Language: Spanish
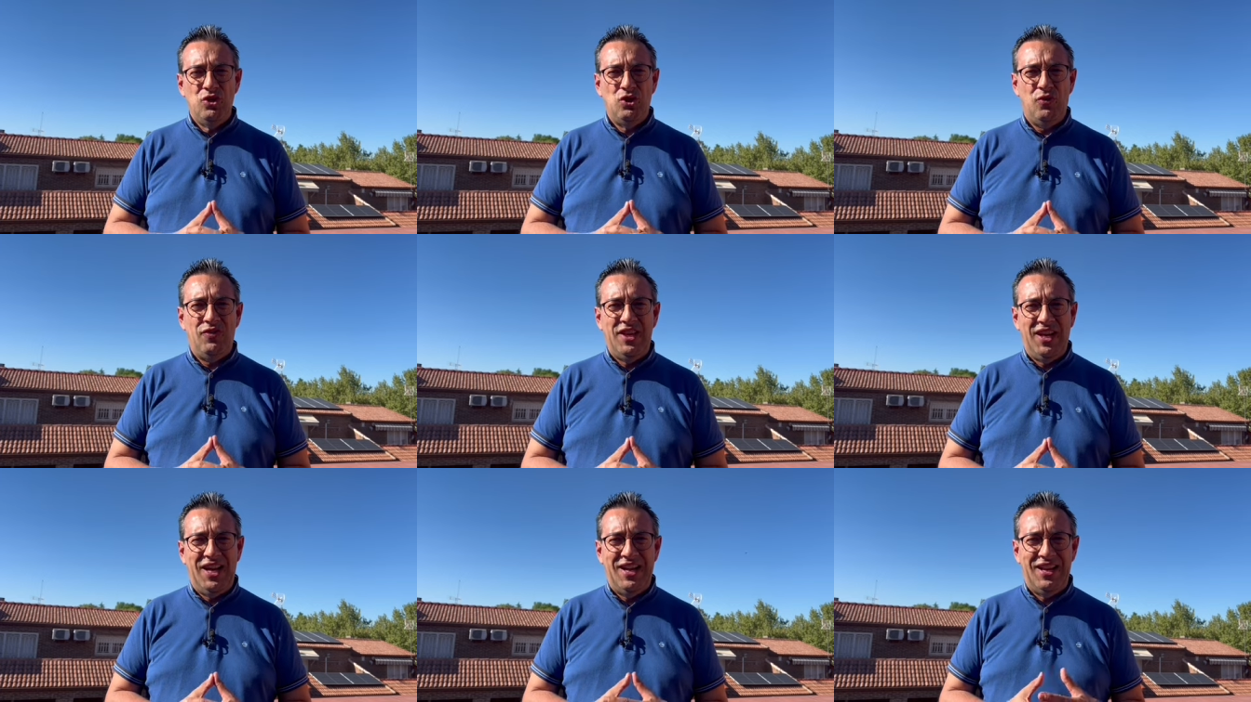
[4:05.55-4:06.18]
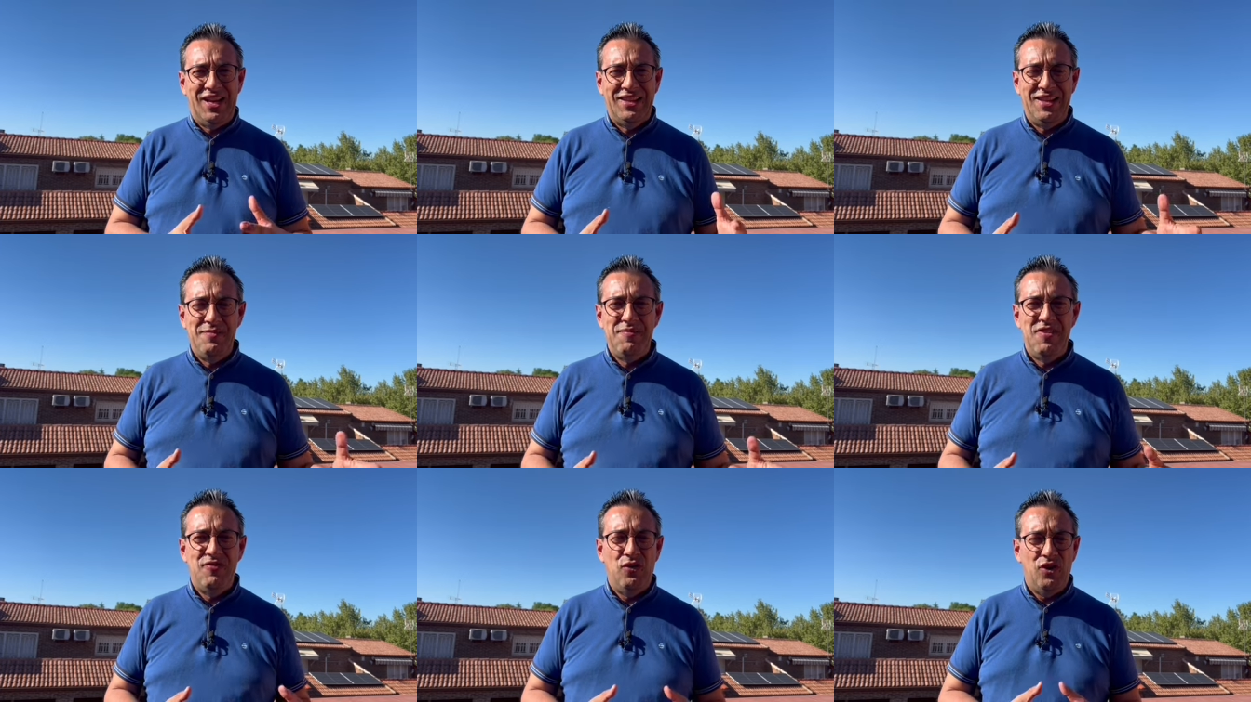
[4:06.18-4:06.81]
doblegar a
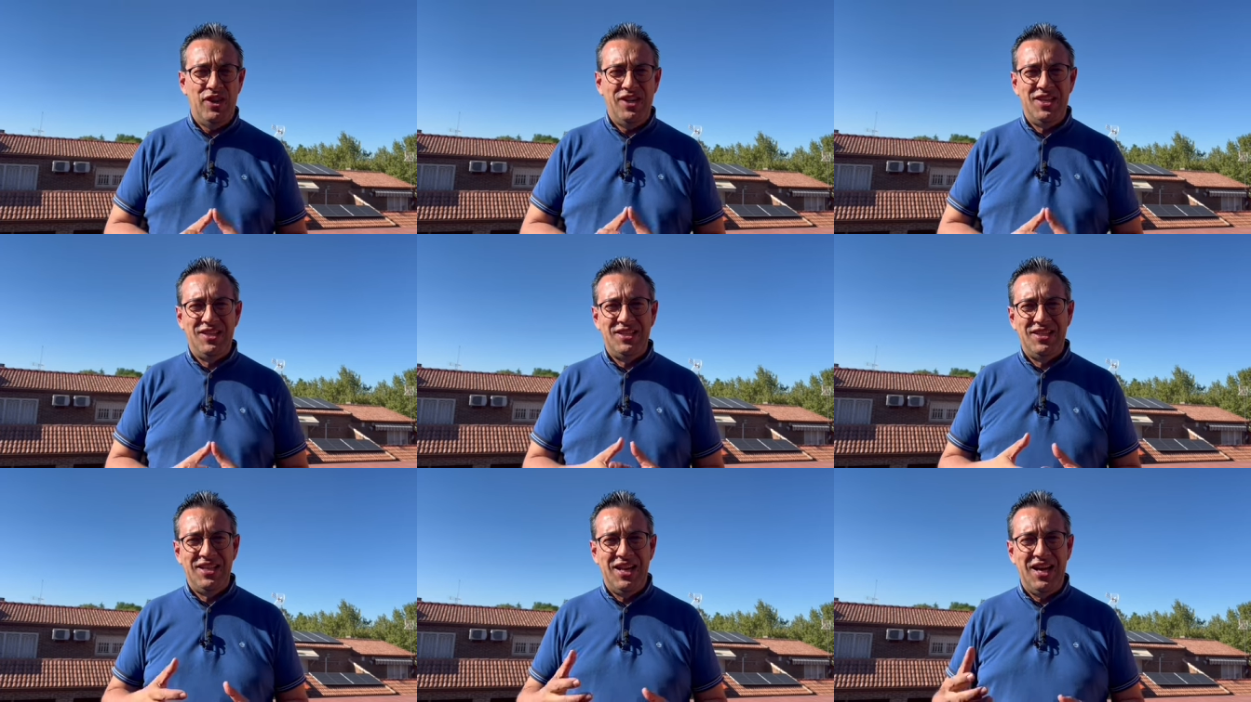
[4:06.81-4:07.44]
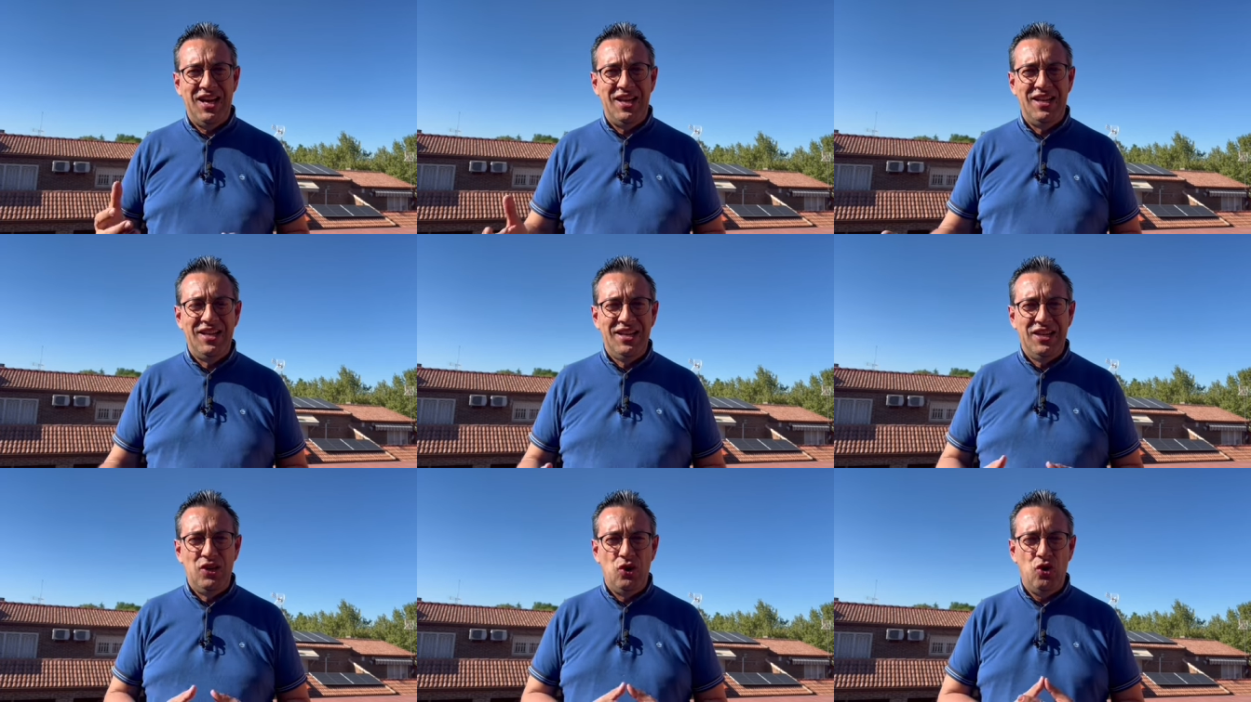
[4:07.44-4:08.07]
Demi Bolerín y a
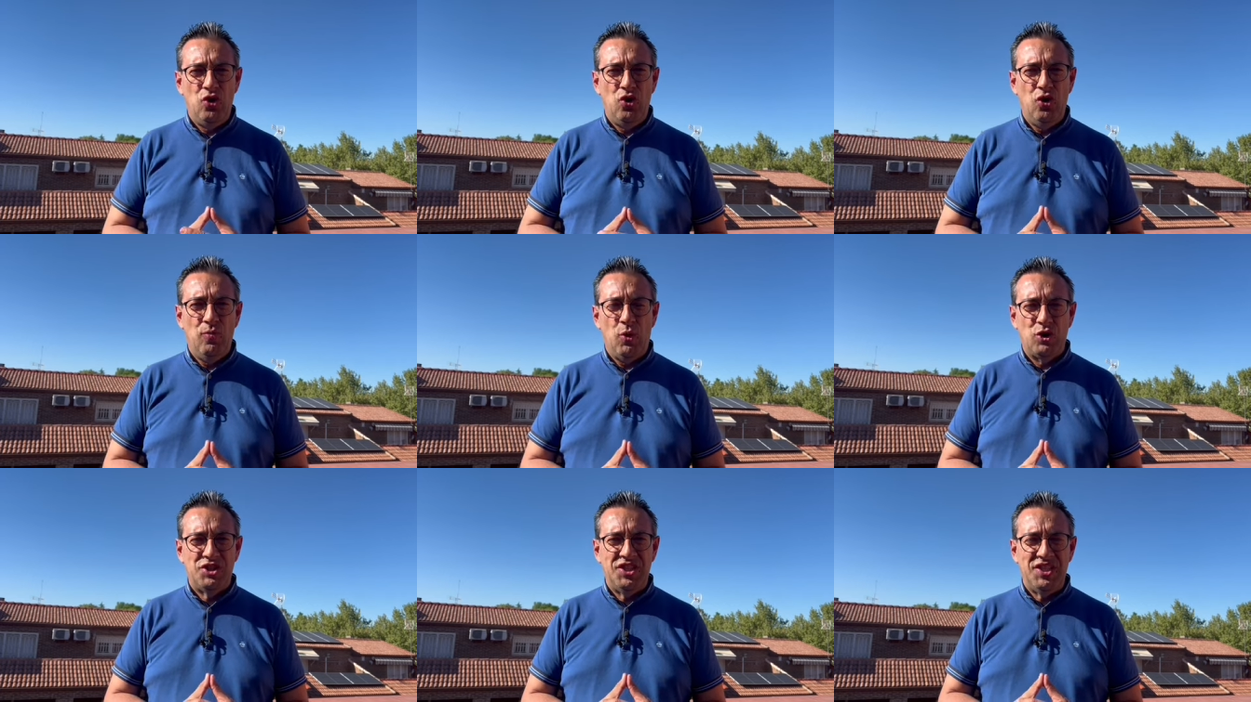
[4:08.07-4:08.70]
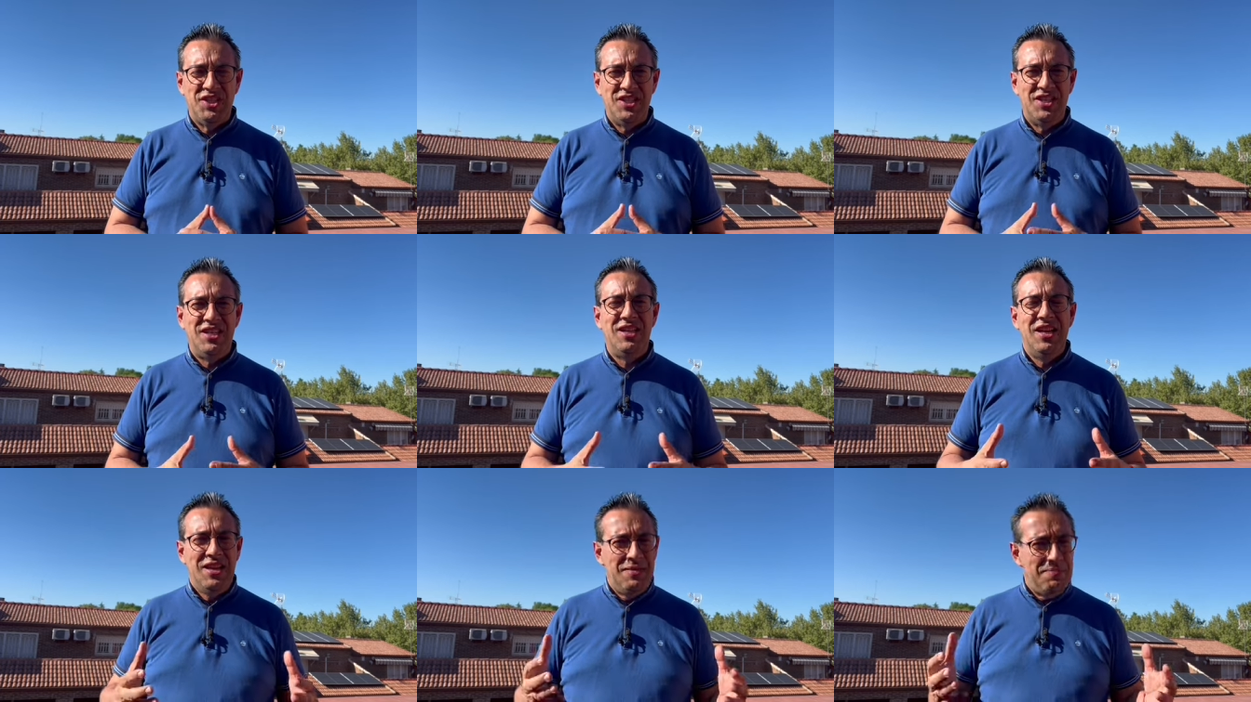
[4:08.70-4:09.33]
Longo Borgini